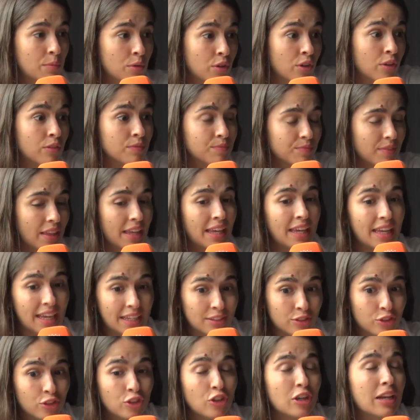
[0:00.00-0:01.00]
bueno, eh,
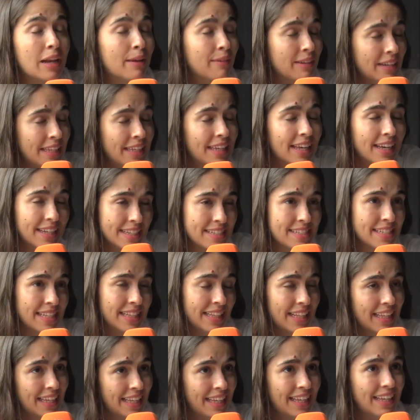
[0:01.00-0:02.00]
Antonio Clavería, que es
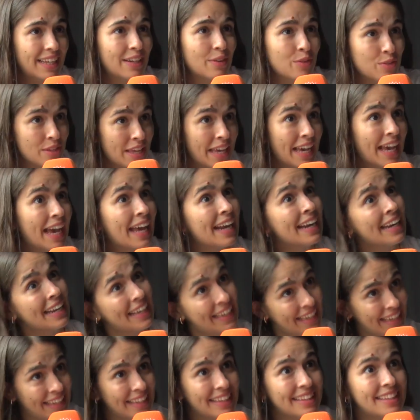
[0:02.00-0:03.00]
el de Uña y
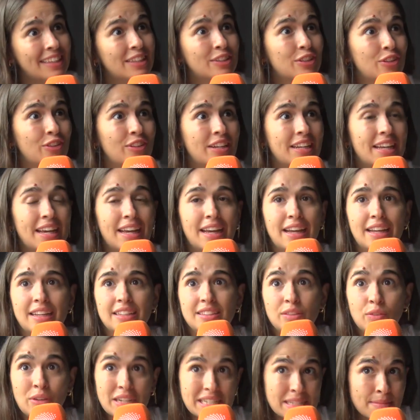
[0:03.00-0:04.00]
Carne, que dentro de una,
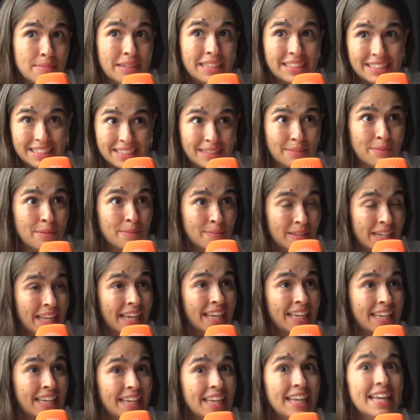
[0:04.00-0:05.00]
de una semanita también viene
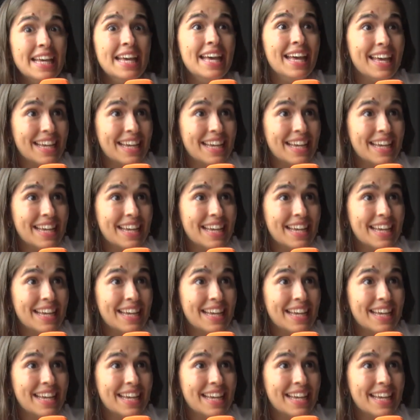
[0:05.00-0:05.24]
aquí,